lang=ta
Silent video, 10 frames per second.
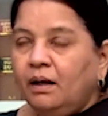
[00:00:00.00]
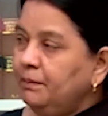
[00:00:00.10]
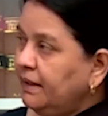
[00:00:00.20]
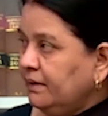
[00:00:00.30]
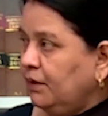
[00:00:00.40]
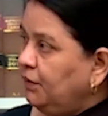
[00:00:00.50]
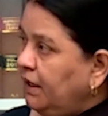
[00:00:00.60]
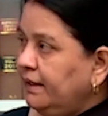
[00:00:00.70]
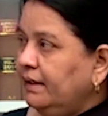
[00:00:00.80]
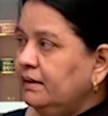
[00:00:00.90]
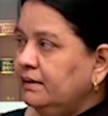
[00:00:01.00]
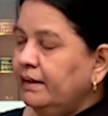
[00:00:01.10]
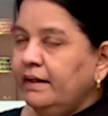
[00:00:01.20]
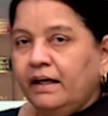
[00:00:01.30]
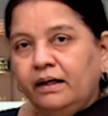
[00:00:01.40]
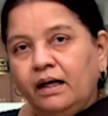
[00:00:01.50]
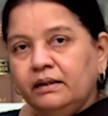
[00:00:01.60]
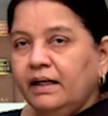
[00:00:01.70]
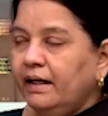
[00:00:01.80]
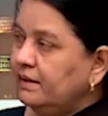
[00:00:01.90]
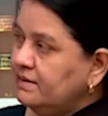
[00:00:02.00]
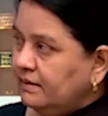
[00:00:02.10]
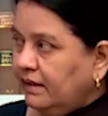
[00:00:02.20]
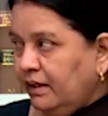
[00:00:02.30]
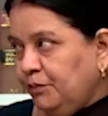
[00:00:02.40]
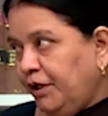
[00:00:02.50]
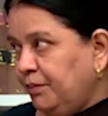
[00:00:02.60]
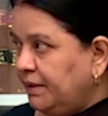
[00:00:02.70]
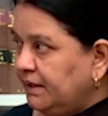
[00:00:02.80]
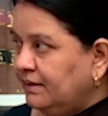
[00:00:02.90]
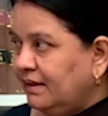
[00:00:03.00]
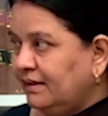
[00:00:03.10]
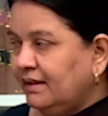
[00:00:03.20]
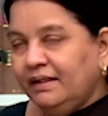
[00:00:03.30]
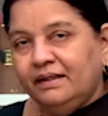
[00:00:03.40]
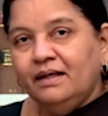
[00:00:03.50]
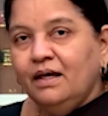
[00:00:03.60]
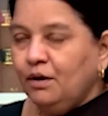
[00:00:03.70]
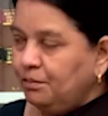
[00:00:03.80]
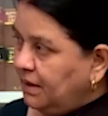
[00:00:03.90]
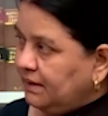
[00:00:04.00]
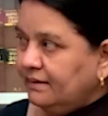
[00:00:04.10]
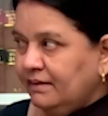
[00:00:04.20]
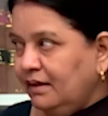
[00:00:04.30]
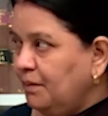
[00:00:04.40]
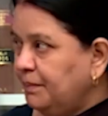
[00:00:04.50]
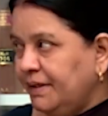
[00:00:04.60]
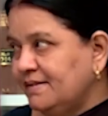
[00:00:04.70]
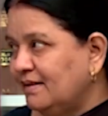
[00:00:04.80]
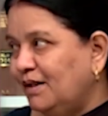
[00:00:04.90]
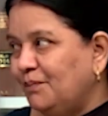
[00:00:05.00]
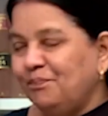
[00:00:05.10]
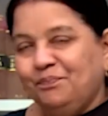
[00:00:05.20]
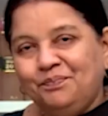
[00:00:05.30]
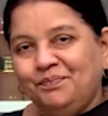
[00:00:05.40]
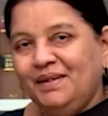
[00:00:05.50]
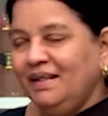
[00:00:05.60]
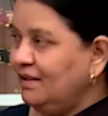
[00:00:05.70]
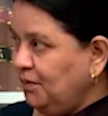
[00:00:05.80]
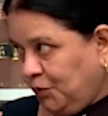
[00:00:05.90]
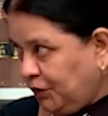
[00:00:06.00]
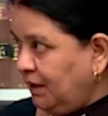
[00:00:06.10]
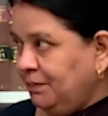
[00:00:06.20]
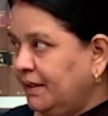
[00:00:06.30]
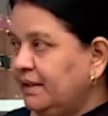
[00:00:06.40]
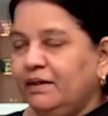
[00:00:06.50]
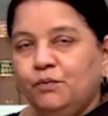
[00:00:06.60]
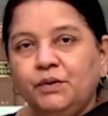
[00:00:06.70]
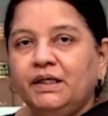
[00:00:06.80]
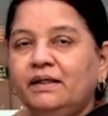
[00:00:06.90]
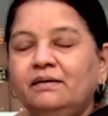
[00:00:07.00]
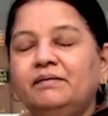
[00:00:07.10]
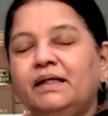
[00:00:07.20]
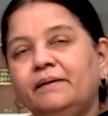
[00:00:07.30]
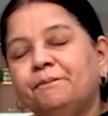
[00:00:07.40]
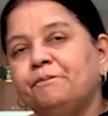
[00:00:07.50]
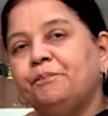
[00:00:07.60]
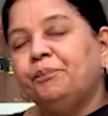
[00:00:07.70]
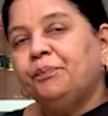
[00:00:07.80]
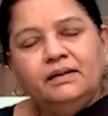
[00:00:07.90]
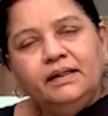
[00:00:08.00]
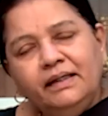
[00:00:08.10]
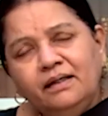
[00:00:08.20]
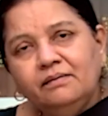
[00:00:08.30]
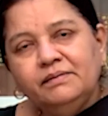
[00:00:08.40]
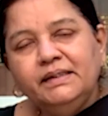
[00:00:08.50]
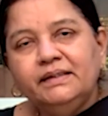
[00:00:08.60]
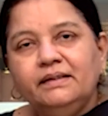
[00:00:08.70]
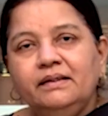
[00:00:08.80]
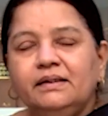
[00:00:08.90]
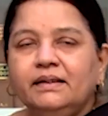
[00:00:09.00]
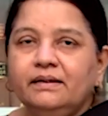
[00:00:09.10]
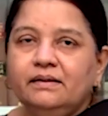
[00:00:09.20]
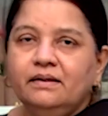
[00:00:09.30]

அம்பேத்கருடைய கருத்தை அதை அரசு நடைமுறைப்படுத்தினாக்க மற்றதெல்லாம் பேசலாம் இது முதல் பகுதி உங்கள் கேள்வியில் ரெண்டாவது இந்த